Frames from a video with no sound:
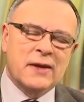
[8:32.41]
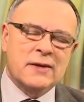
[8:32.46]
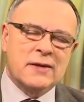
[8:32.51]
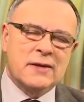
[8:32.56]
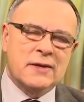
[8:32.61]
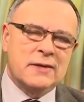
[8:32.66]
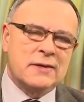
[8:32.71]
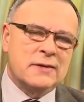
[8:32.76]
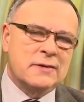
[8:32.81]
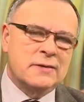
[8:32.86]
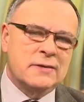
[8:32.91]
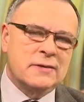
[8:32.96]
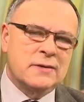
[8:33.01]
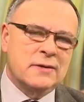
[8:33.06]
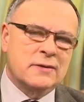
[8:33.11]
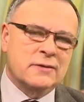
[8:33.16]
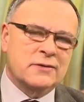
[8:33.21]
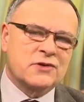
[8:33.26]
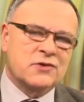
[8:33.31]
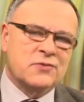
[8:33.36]
Et
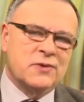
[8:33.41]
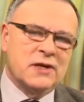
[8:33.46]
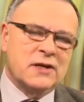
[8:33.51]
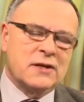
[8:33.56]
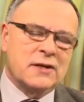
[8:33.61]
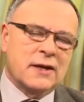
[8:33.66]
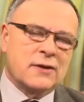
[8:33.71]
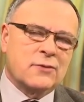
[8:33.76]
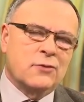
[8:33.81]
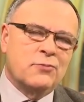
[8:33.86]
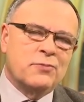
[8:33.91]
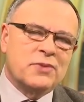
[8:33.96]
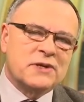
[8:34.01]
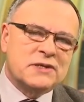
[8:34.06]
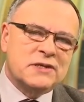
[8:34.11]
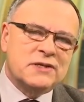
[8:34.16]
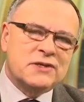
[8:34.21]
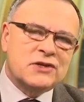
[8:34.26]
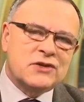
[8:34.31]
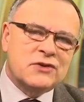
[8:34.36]
ensuite, la
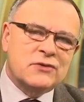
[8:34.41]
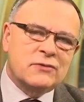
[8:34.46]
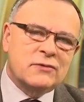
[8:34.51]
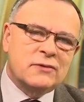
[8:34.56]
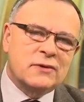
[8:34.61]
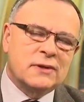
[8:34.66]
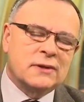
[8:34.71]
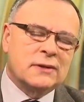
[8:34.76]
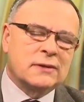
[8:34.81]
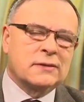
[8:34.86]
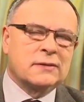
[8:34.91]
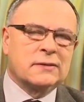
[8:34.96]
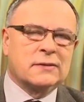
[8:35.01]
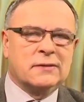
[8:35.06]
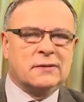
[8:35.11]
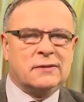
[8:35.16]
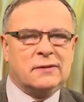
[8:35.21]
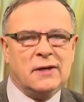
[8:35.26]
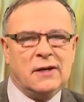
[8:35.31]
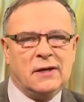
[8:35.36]
compétition
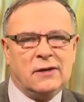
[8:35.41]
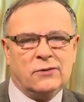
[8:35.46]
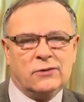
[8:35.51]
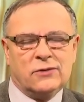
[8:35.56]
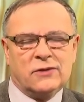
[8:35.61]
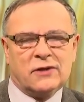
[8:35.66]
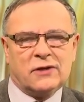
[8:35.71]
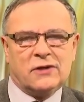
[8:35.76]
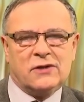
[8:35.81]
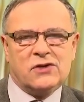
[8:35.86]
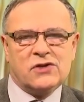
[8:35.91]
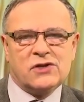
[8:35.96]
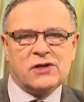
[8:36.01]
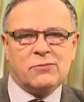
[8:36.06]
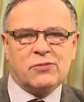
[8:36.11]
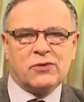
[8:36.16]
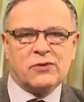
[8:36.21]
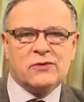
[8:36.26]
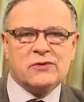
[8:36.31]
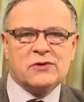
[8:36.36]
entre Autriche
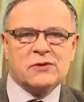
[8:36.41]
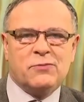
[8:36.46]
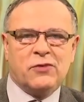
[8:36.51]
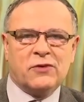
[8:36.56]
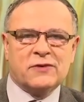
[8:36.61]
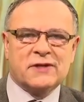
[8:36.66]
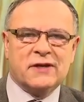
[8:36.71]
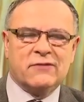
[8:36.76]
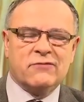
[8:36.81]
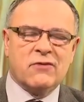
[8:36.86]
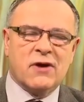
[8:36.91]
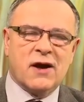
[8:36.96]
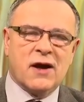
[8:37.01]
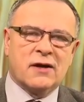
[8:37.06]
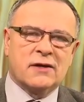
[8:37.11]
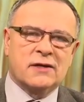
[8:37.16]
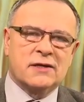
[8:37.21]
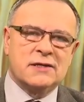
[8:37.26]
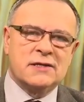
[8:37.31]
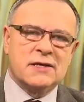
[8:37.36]
et Prusse pour
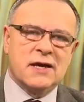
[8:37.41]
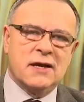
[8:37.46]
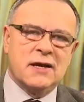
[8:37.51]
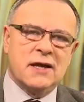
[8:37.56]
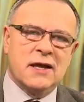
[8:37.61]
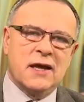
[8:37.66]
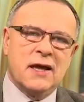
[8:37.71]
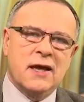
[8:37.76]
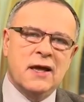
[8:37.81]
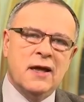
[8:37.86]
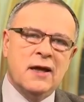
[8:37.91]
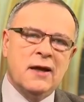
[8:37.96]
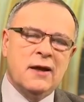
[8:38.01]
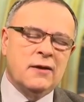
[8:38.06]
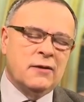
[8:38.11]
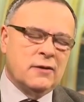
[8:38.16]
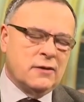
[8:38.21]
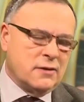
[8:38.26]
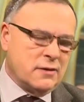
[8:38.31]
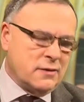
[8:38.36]
savoir qui allait
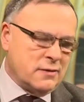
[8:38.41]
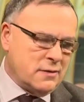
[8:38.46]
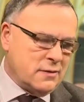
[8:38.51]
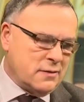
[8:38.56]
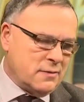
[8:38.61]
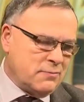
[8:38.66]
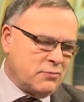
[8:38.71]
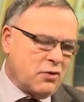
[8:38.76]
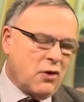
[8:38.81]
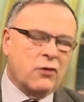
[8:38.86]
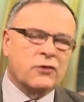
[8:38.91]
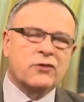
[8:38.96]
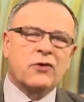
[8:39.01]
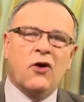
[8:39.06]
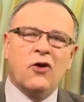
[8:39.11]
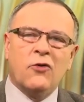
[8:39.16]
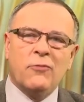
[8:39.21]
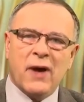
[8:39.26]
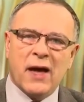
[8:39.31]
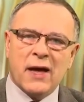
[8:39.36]

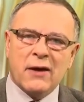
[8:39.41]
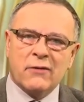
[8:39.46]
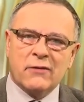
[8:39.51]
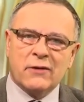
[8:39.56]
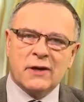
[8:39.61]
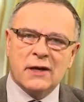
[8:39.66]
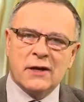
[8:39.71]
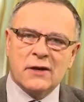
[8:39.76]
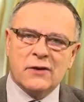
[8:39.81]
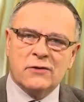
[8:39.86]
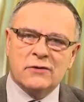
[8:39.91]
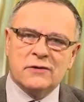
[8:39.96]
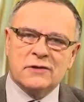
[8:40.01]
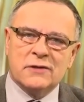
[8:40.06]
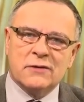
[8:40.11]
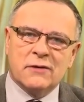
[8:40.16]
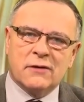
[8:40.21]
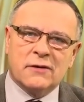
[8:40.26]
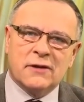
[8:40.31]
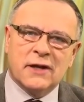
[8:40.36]
prendre en main, en quelque
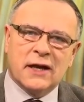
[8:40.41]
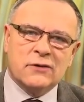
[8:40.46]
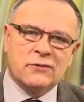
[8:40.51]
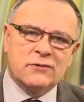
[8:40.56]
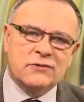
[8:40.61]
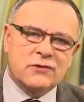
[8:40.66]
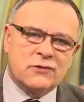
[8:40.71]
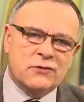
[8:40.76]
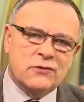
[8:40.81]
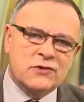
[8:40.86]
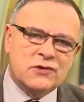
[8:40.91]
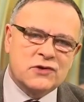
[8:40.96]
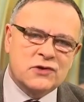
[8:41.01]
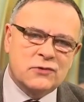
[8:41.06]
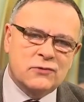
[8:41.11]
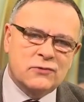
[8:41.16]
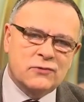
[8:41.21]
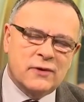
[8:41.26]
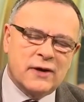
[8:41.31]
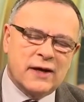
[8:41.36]
sorte, la construction
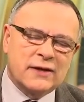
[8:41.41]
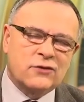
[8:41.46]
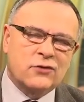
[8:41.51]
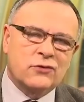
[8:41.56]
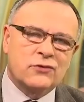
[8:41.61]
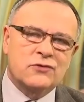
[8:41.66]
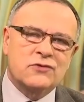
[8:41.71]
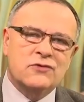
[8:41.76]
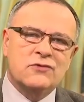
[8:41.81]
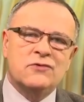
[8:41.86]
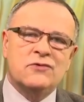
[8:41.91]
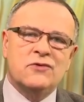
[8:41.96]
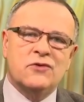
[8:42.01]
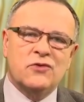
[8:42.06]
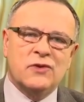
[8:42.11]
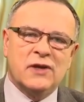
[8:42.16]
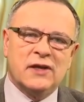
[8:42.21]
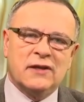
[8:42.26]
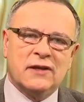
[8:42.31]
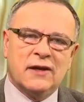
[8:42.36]
attendue de
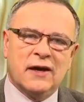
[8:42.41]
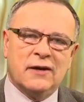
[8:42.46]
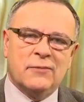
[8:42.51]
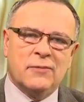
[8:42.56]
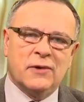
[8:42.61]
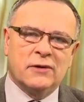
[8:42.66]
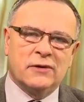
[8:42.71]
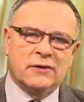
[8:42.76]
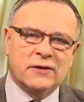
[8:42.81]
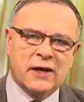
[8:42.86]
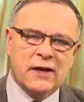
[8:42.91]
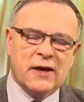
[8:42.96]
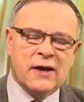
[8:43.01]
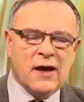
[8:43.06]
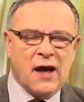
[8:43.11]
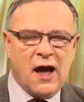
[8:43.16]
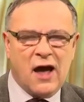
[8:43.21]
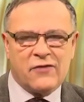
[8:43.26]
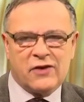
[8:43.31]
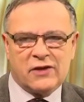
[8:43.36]
l'unité allemande
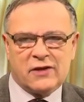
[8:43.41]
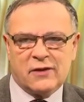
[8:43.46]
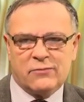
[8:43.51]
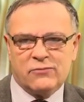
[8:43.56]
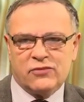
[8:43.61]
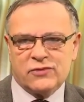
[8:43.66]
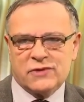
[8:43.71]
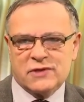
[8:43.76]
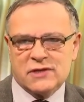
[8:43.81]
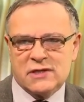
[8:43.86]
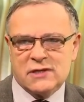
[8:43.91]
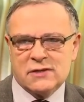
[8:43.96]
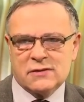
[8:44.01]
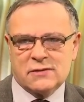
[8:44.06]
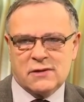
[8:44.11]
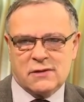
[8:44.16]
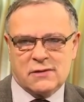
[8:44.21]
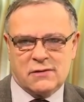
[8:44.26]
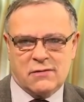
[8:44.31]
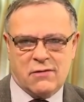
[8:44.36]
avait abouti
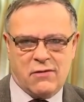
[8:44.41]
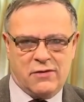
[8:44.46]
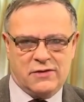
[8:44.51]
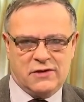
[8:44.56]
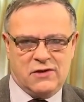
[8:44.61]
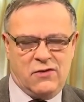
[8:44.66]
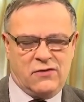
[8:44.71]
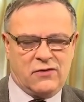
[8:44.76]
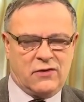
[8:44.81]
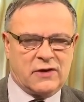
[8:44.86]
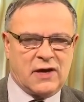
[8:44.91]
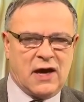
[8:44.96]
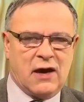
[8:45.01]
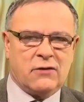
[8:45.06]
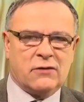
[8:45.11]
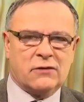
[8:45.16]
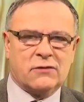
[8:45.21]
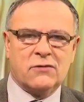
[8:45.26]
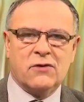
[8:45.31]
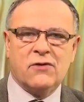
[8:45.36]
en,
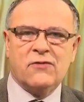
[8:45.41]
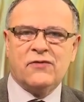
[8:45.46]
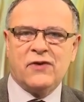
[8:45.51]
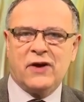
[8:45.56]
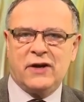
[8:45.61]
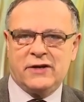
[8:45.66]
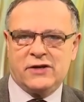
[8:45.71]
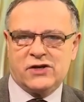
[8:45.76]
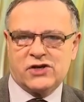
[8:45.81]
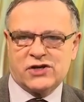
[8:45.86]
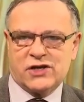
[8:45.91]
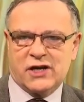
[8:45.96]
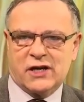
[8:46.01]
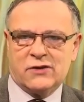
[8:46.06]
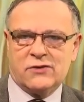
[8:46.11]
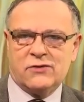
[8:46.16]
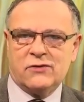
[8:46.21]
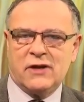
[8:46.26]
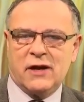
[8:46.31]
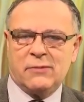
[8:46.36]
1849 à
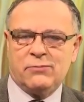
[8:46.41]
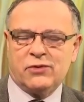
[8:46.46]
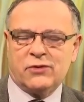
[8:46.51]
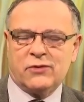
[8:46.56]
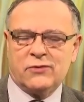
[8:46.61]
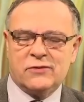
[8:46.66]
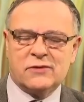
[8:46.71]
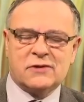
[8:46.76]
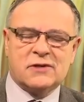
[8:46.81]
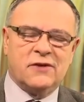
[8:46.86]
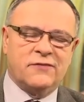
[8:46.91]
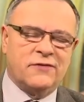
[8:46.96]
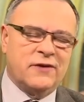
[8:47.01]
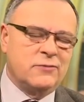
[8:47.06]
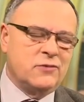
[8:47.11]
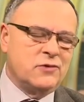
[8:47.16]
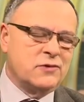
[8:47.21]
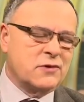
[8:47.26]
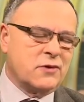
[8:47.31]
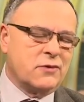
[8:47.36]
l'échec de la Prusse, la
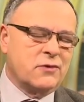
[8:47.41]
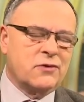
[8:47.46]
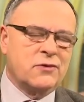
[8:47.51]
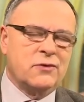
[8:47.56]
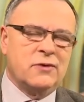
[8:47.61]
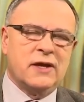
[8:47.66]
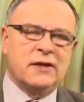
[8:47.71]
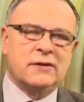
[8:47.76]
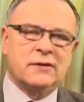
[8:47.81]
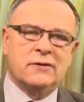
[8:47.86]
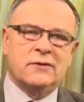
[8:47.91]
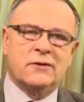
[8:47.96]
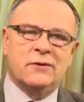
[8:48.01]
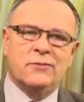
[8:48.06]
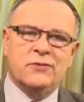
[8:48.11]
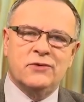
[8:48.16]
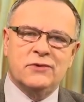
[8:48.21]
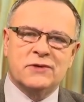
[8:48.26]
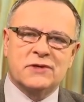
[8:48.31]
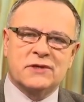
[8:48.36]
fameuse reculade
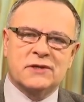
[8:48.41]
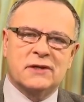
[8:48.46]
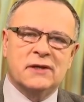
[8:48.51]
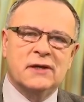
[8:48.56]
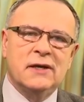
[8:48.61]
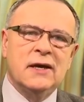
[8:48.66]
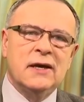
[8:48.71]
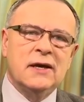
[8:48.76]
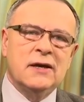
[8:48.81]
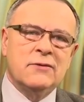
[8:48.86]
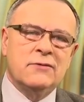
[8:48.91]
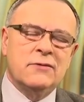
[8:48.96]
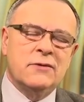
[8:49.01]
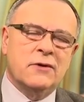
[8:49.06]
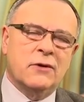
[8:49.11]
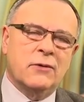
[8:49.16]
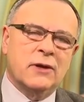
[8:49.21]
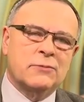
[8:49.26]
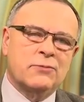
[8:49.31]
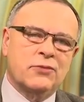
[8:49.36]
d'Olmutz, hein, où
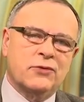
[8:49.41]
le roi de